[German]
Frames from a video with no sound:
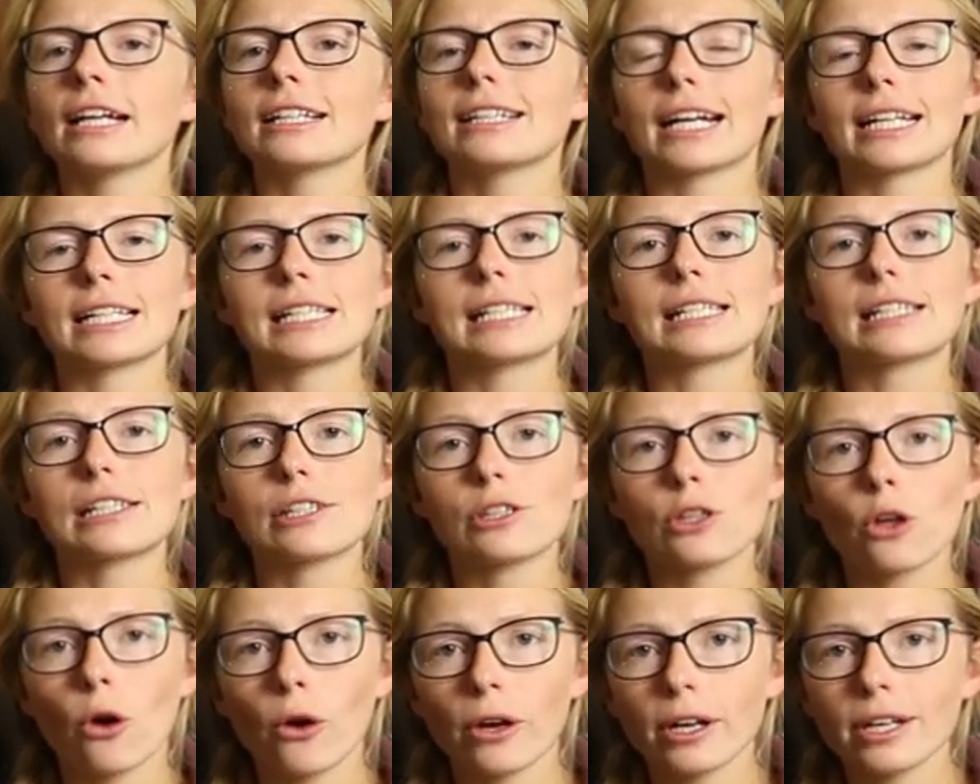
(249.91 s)
Ganz
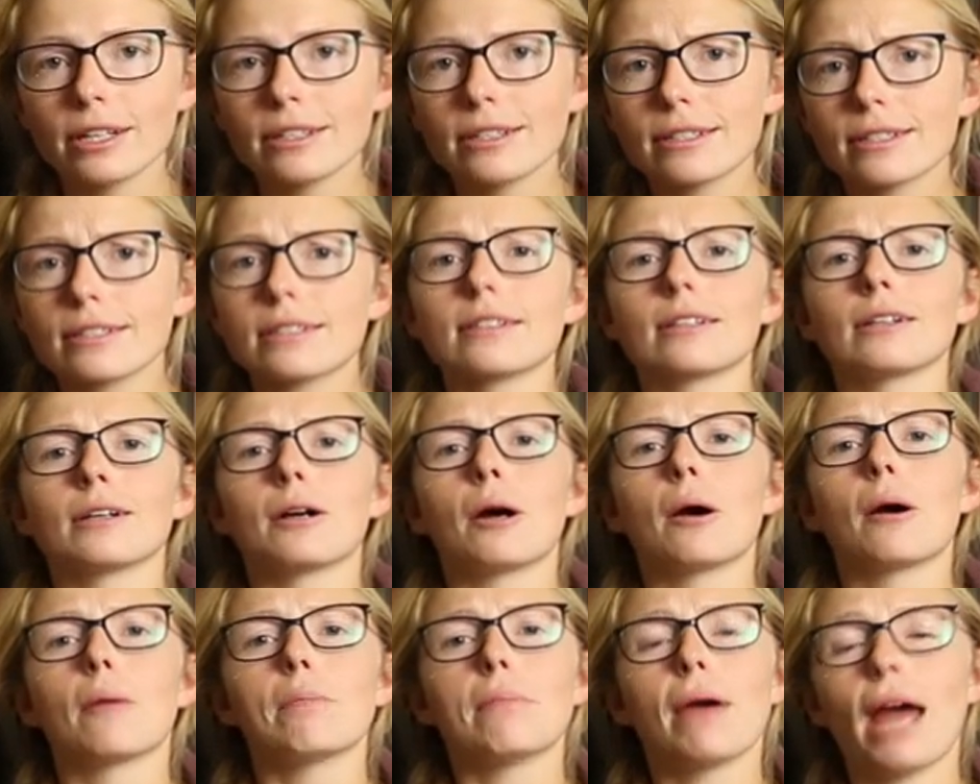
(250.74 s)
neues,
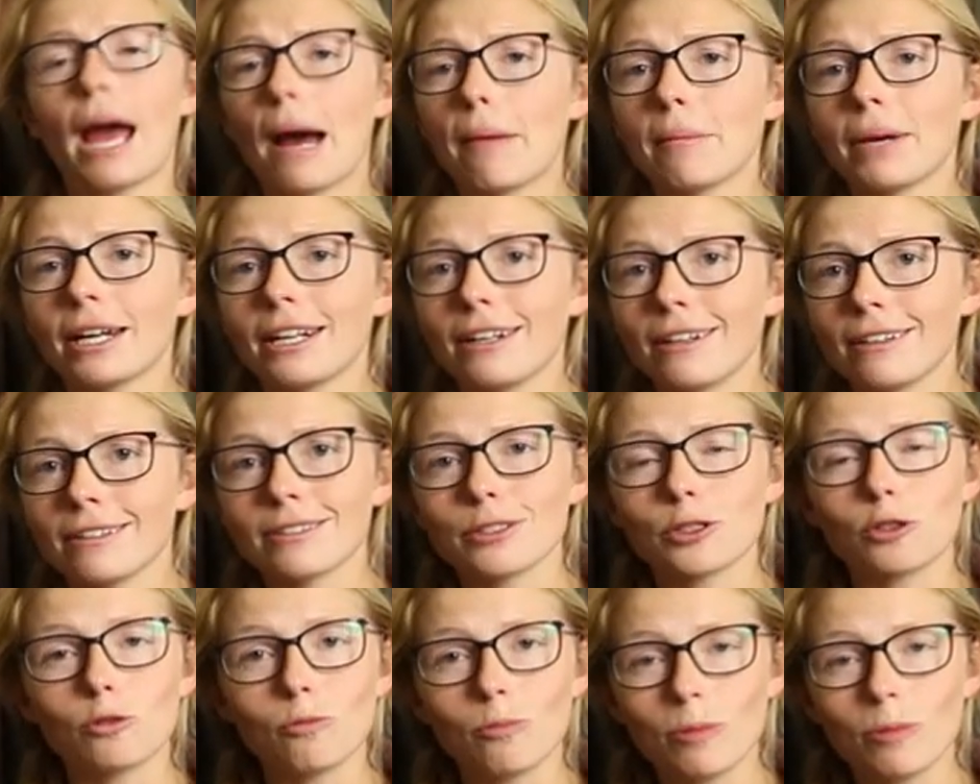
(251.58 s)
äh, permanentes